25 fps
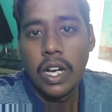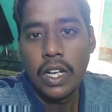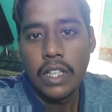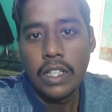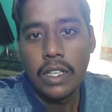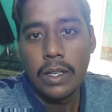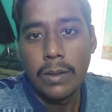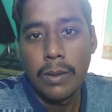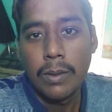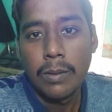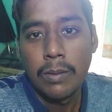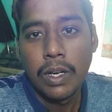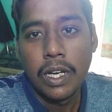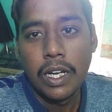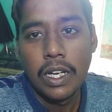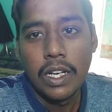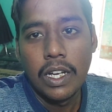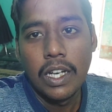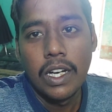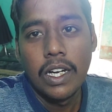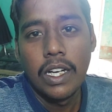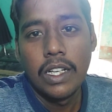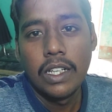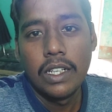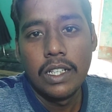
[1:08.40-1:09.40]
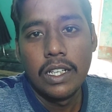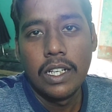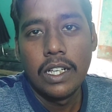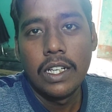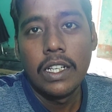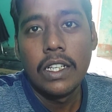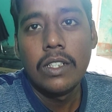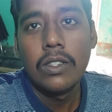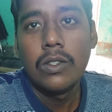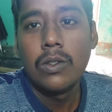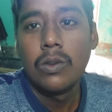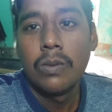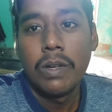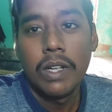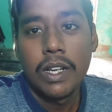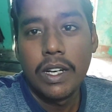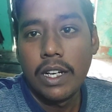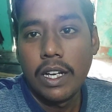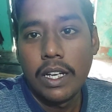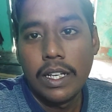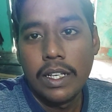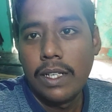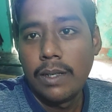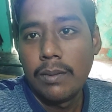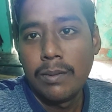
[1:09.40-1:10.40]
गाइस अब हम खाना खाने जा रहे हैं दोपहर
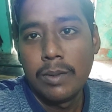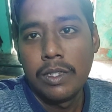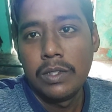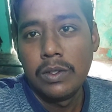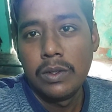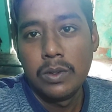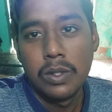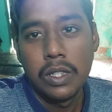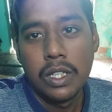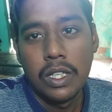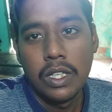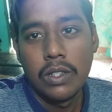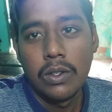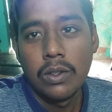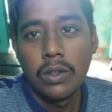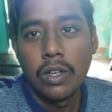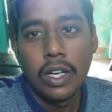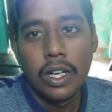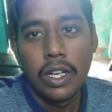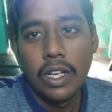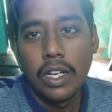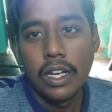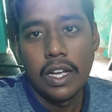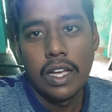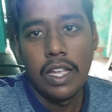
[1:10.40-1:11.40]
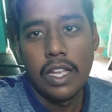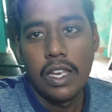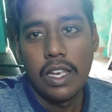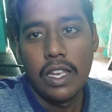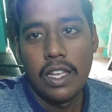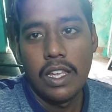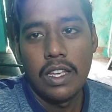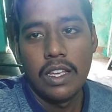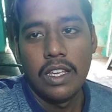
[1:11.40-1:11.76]
का एक बज चुका है तो खाना खा ले